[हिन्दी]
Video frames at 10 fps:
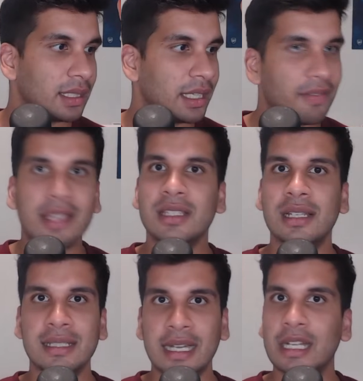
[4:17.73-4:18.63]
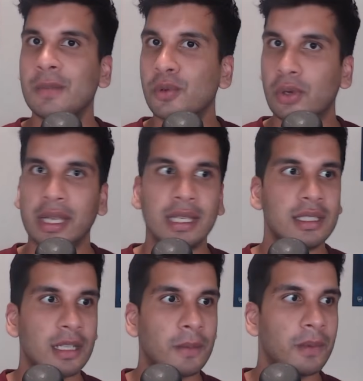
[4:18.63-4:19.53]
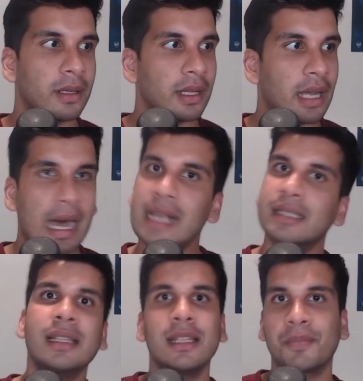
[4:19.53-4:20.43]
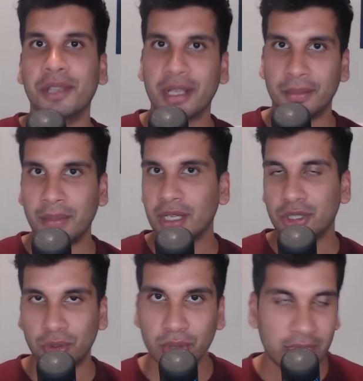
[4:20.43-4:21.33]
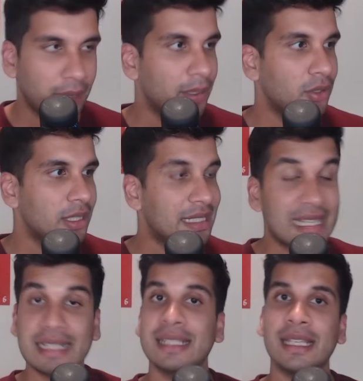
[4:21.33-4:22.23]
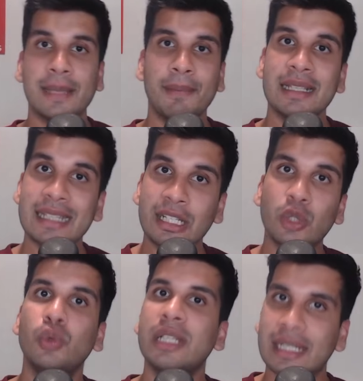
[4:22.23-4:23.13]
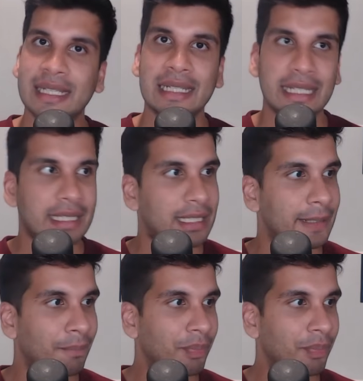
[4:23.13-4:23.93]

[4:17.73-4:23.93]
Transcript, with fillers: इवेंचुअली सेटअप हो गई जब आर्सल ने अपना कम बैक शुरू किया बिकॉज चेल्सी के पास एक टू नील की लीड थी